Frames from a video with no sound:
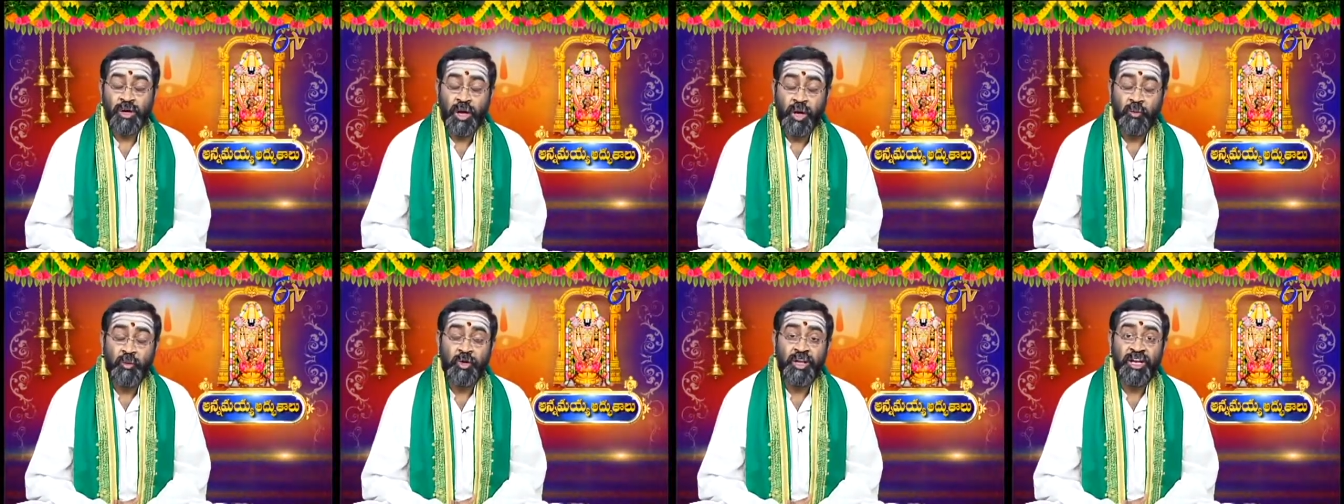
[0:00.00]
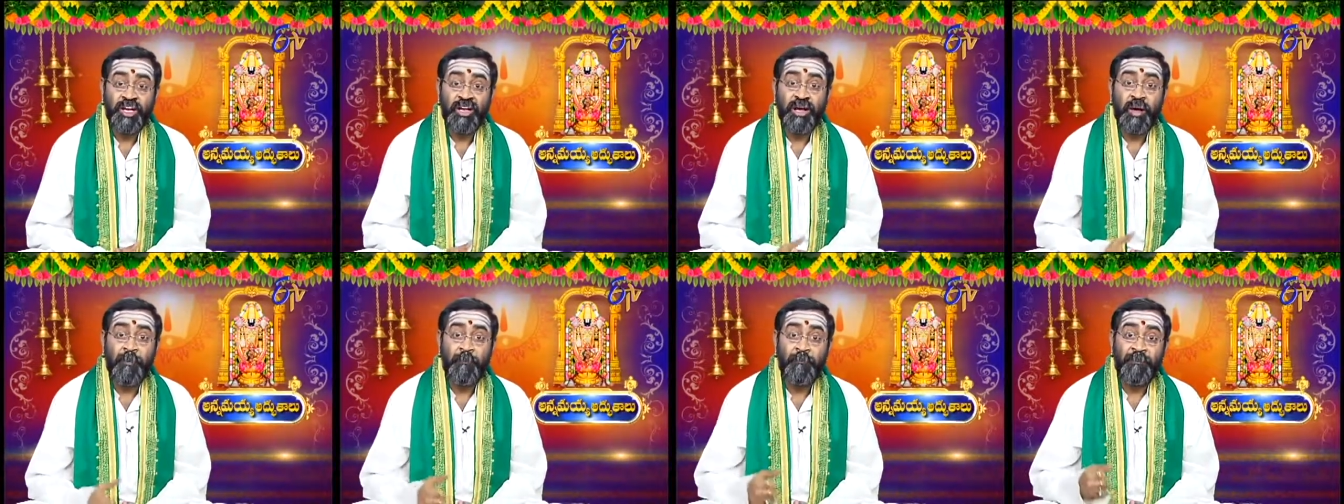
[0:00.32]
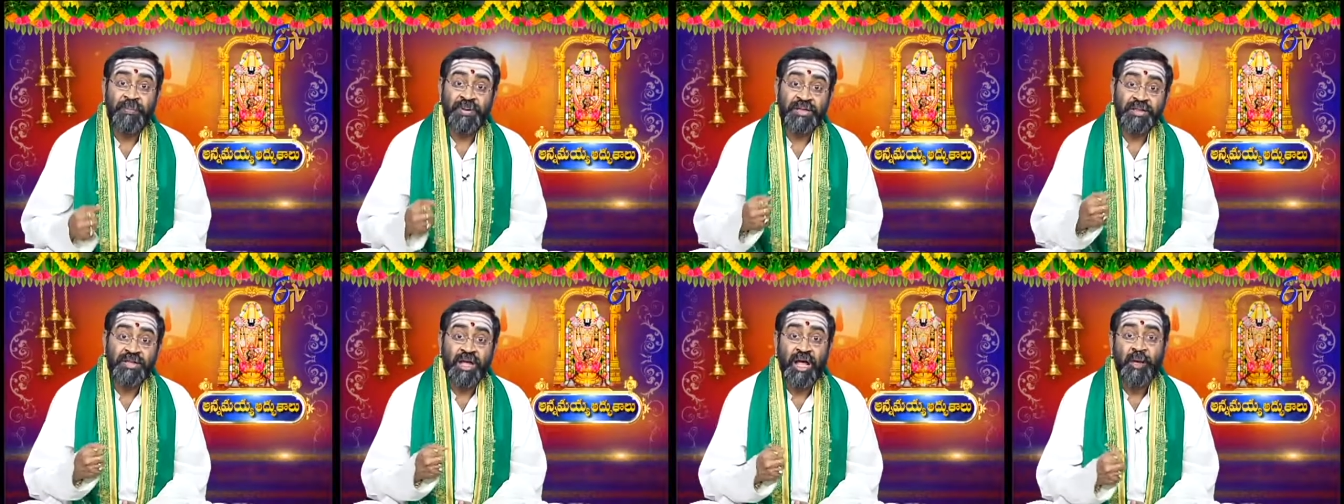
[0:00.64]
రాముడనగా
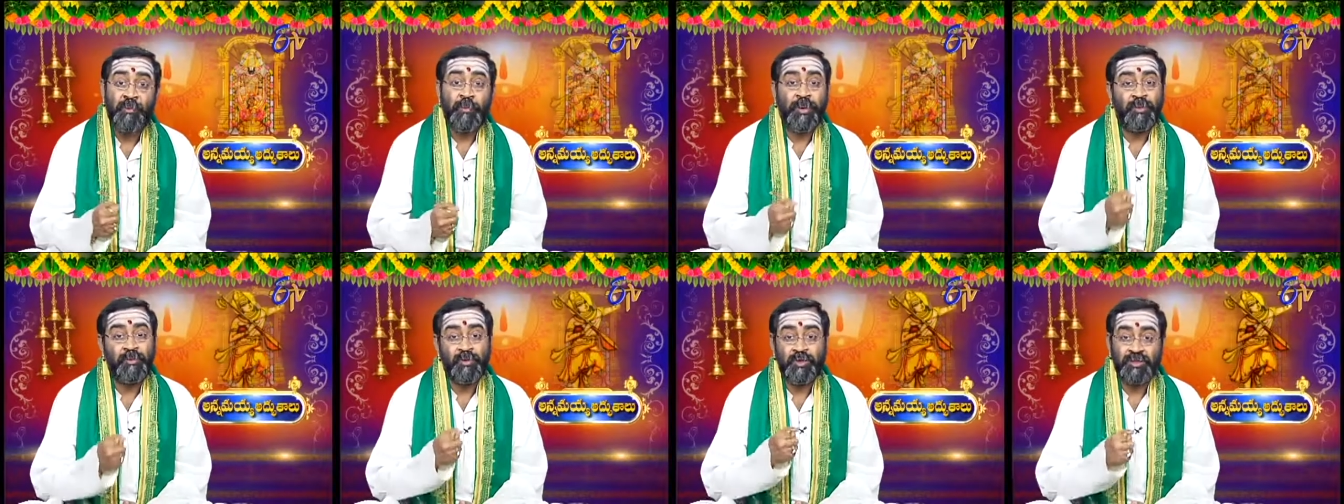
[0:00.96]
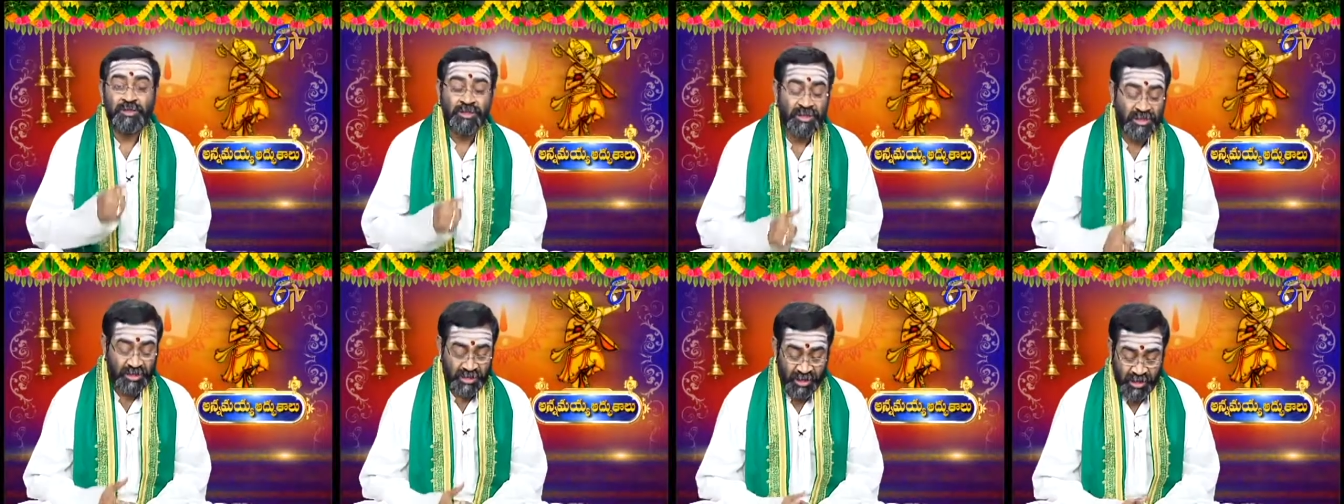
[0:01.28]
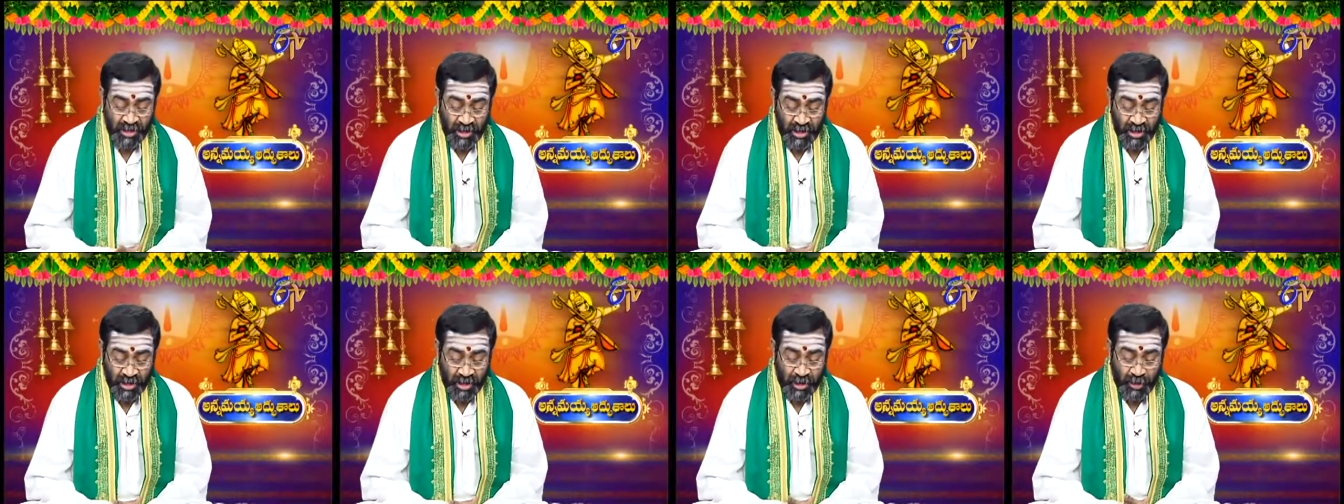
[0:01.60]
ప్రతాపమూర్తి
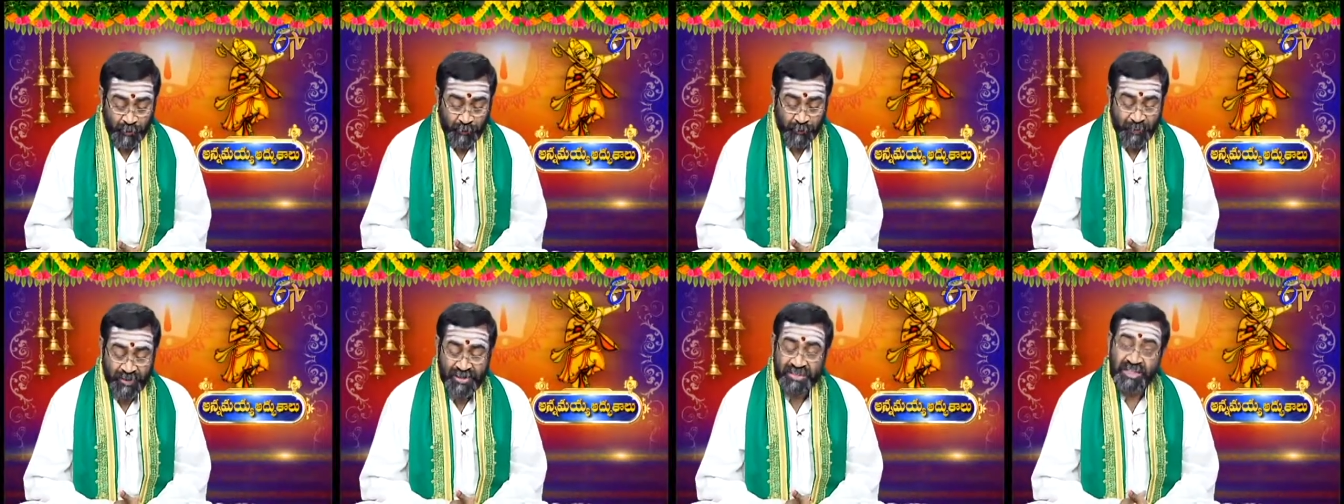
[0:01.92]
ఆ